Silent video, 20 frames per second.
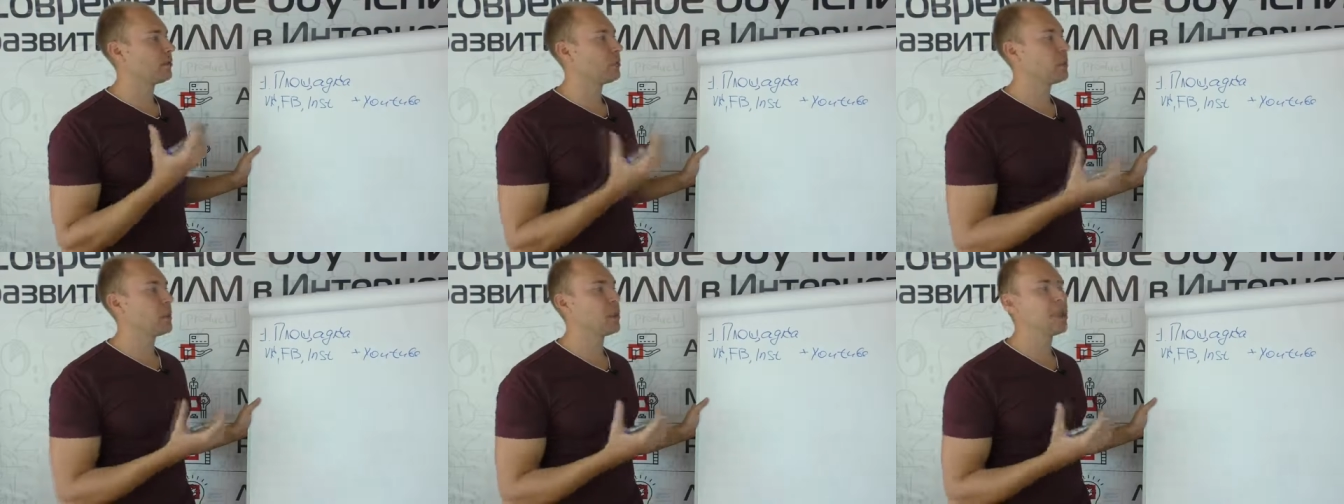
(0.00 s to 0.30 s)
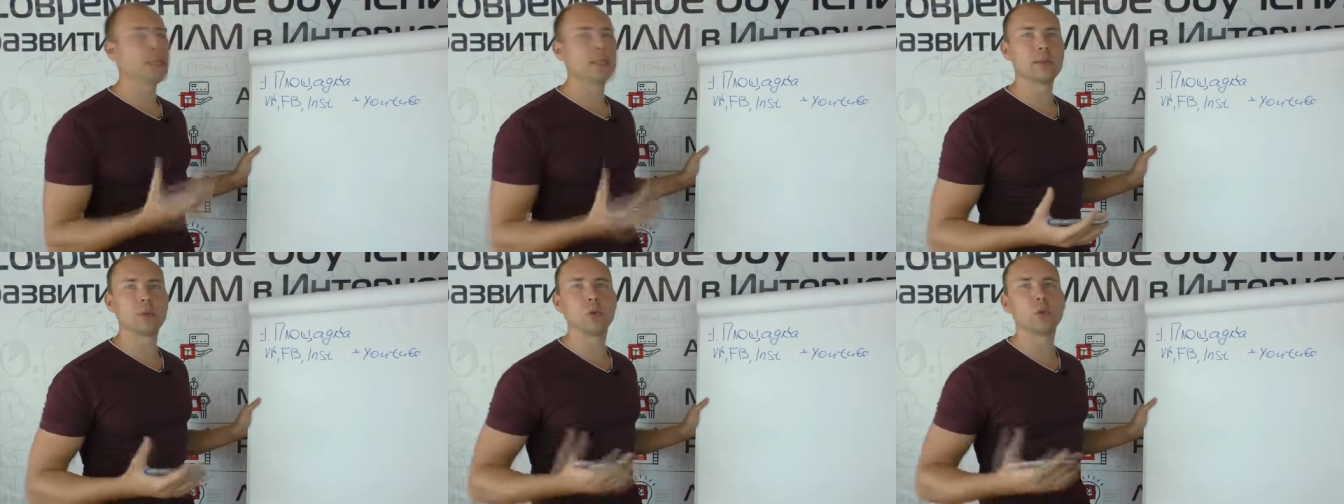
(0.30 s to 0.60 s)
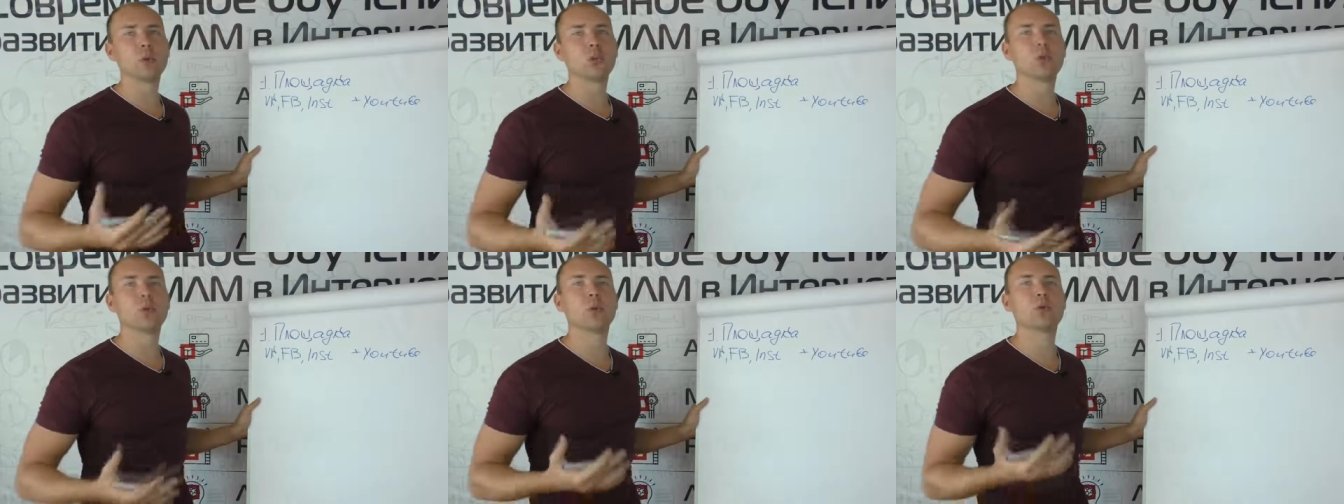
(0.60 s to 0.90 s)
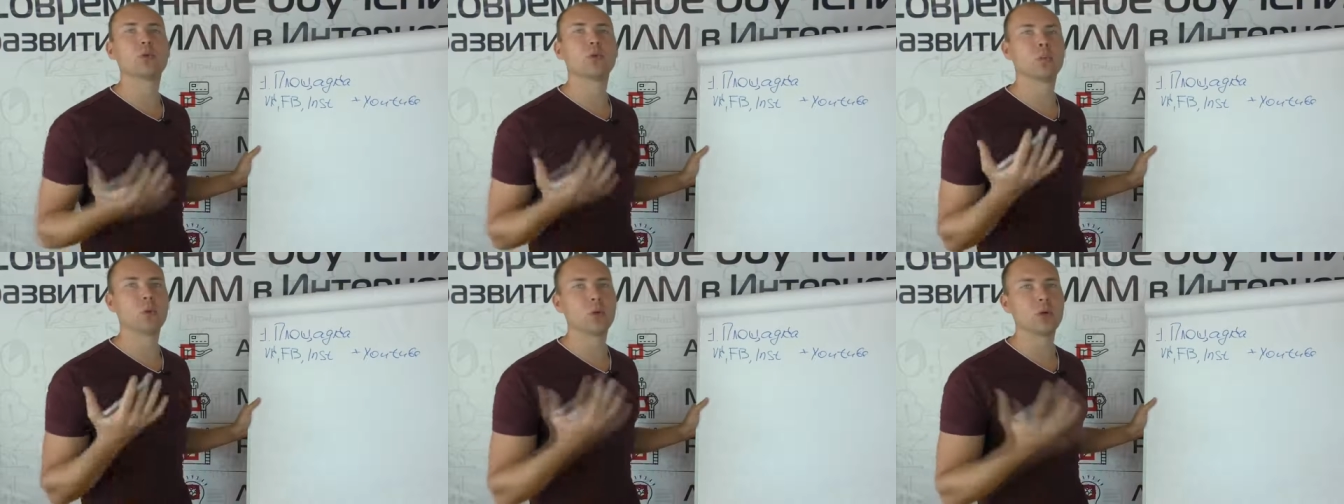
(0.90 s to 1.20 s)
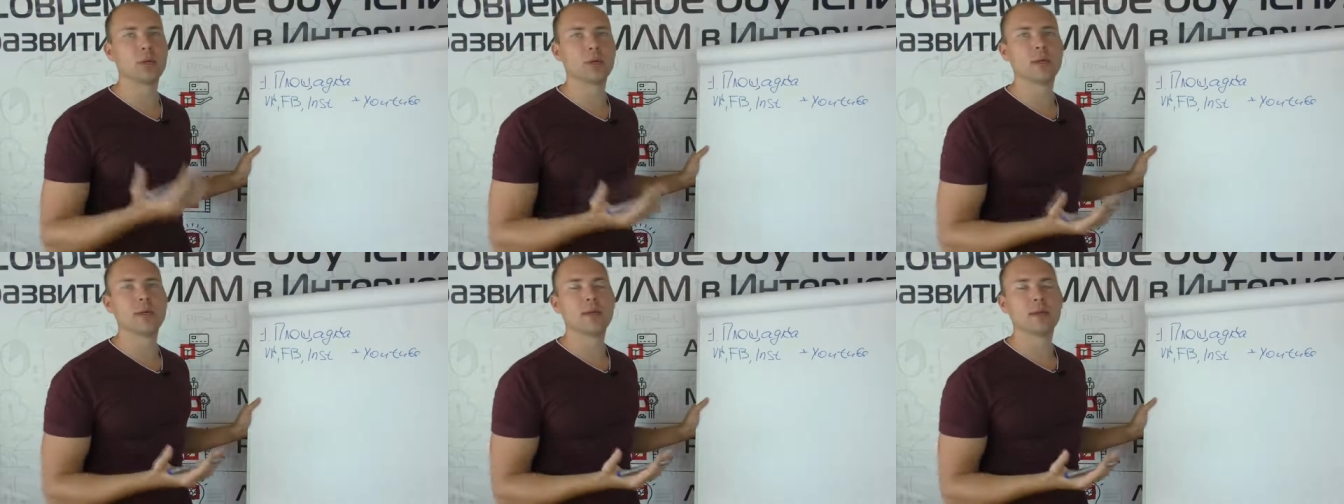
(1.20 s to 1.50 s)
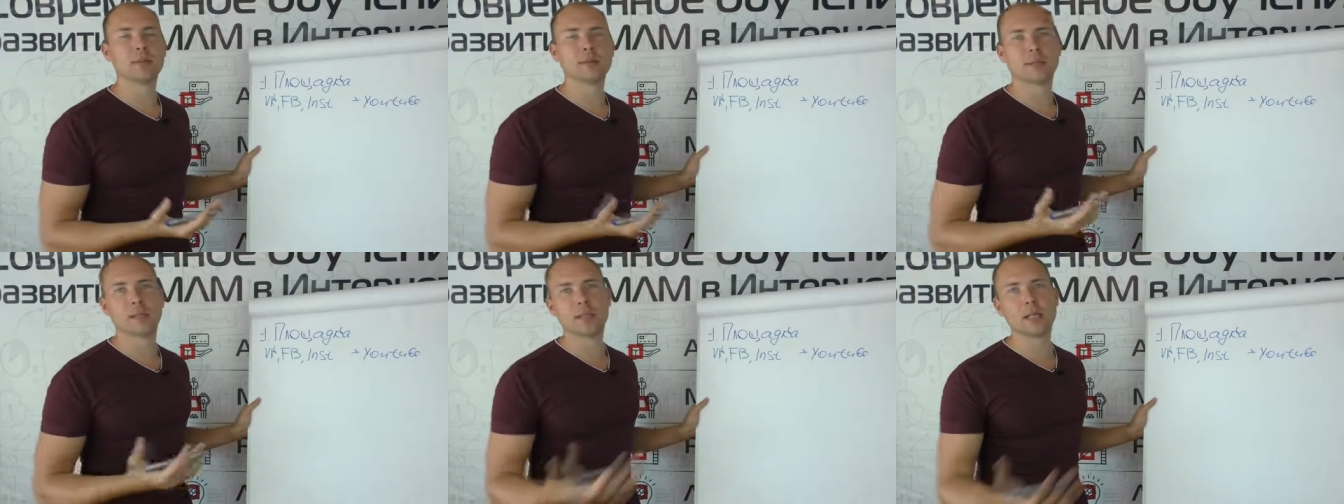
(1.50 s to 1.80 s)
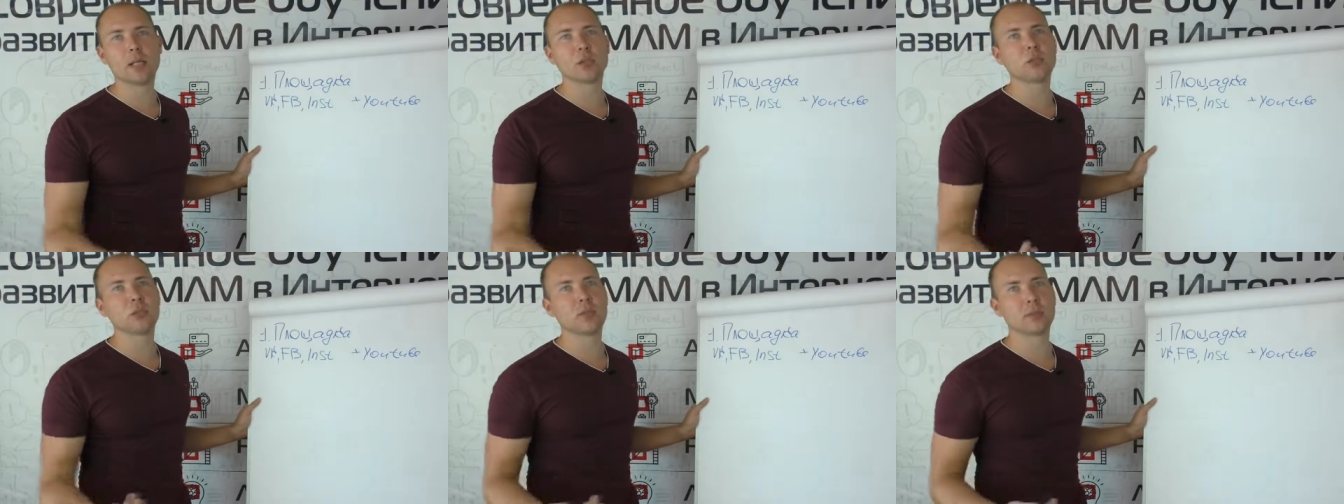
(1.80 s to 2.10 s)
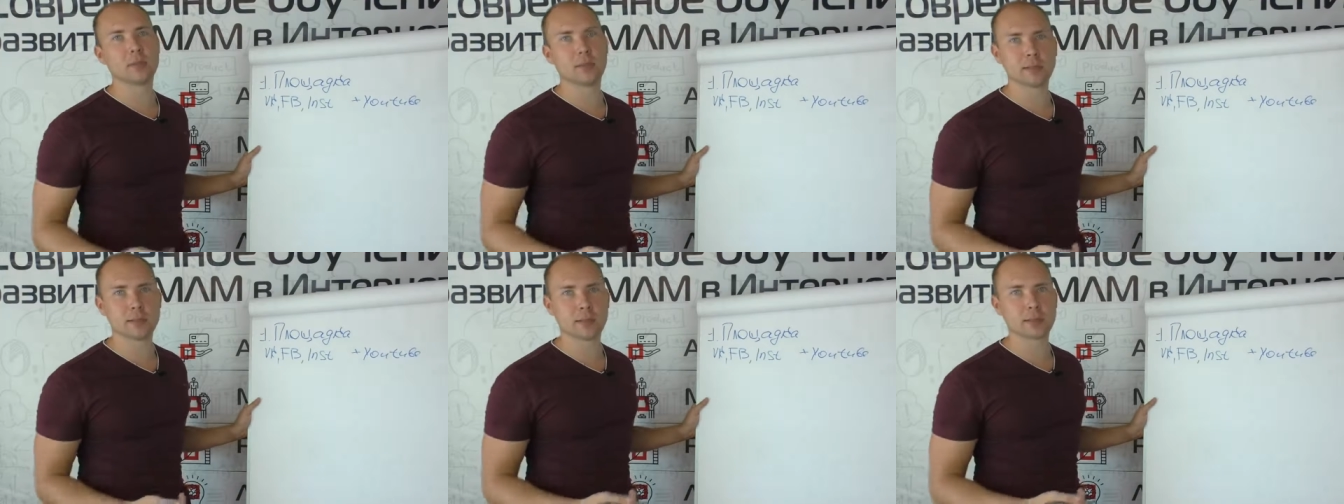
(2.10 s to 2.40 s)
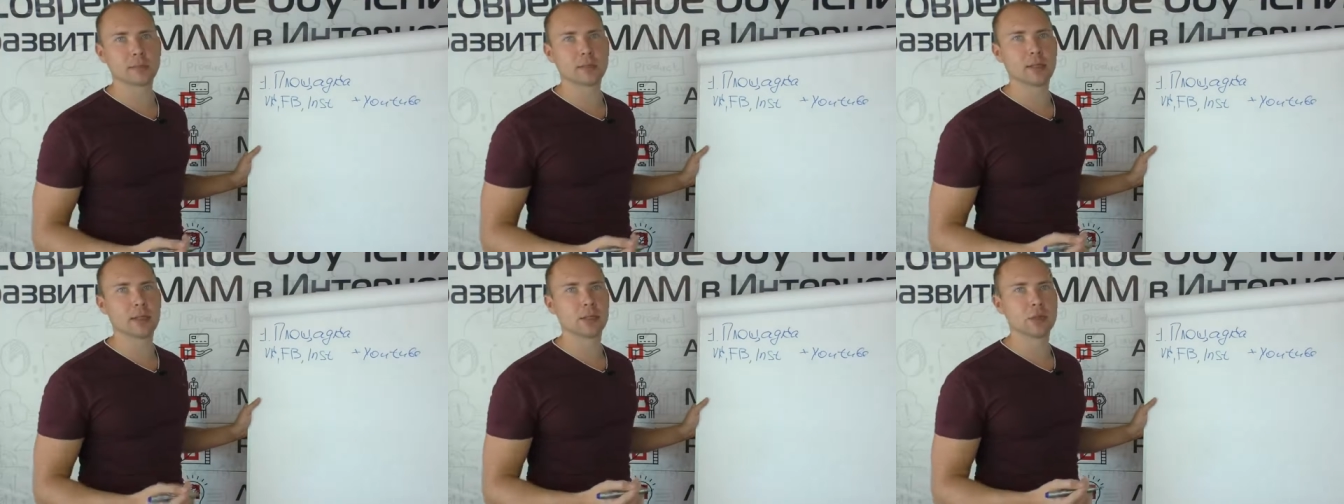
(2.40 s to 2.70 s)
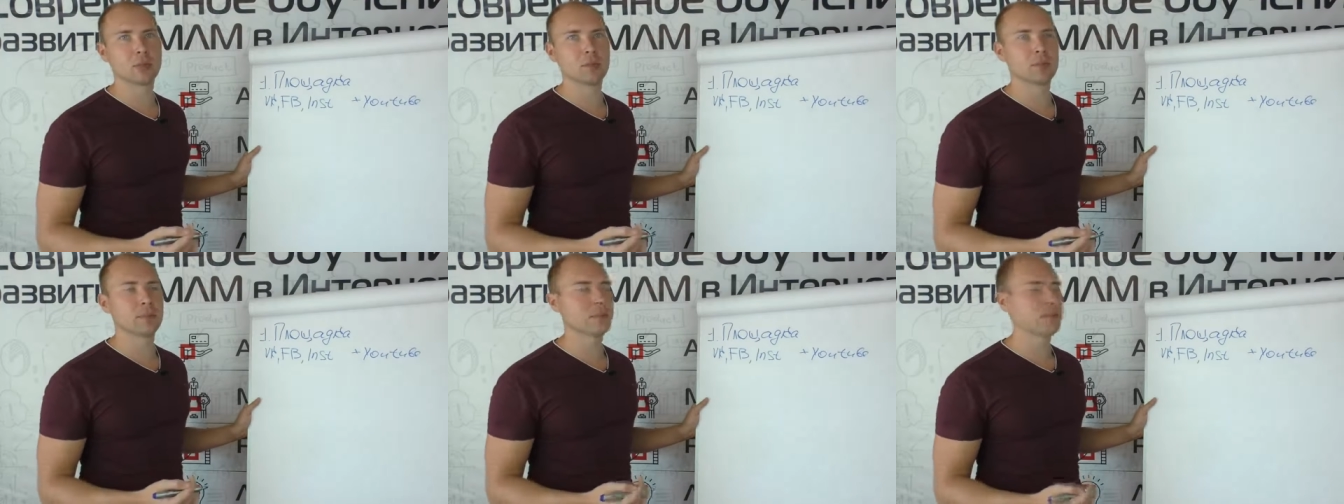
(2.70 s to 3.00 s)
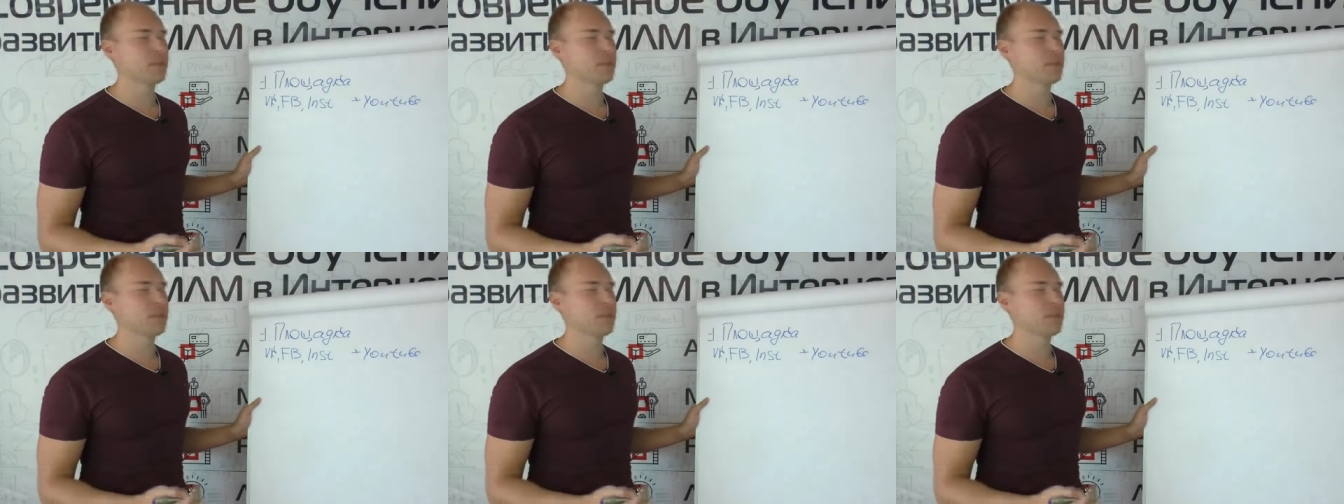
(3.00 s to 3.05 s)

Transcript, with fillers: выполняет очень-очень много задач за вас, так скажем.